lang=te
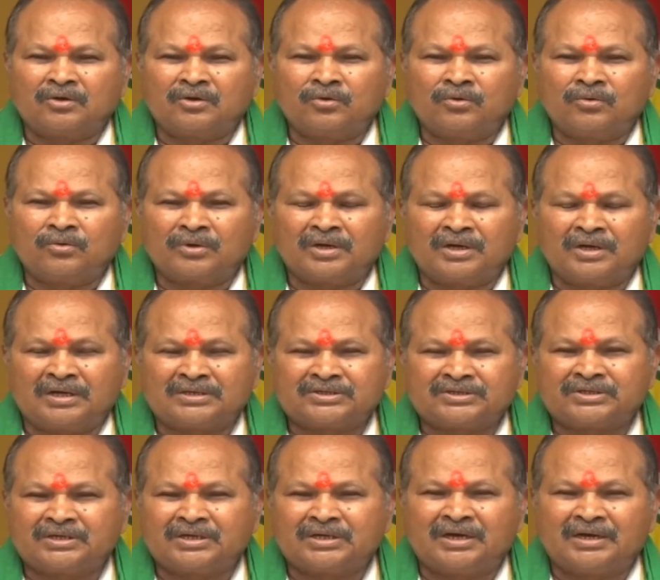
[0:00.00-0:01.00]
అలో
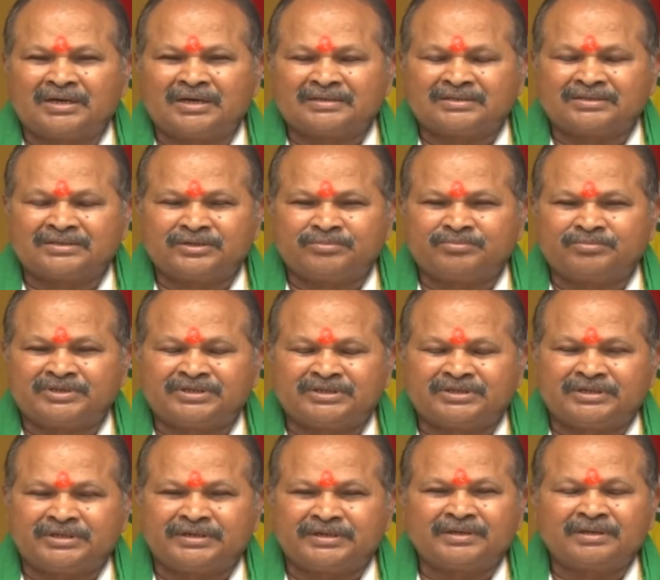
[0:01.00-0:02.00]
లక్షణ అని
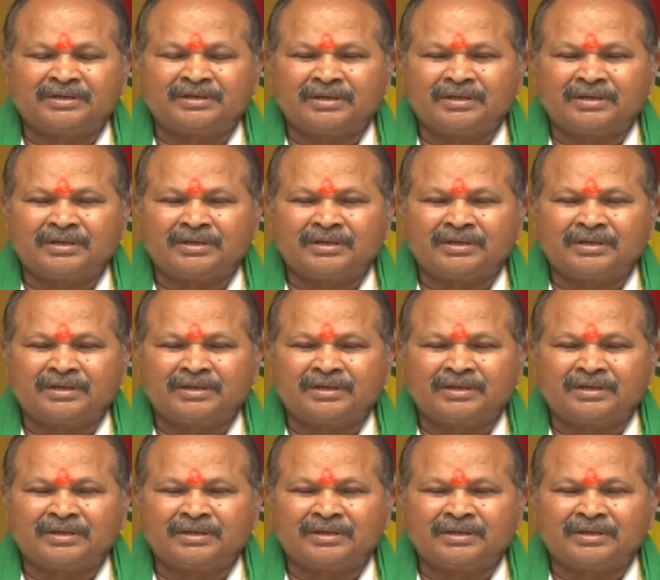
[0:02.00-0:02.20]
చెప్పేసి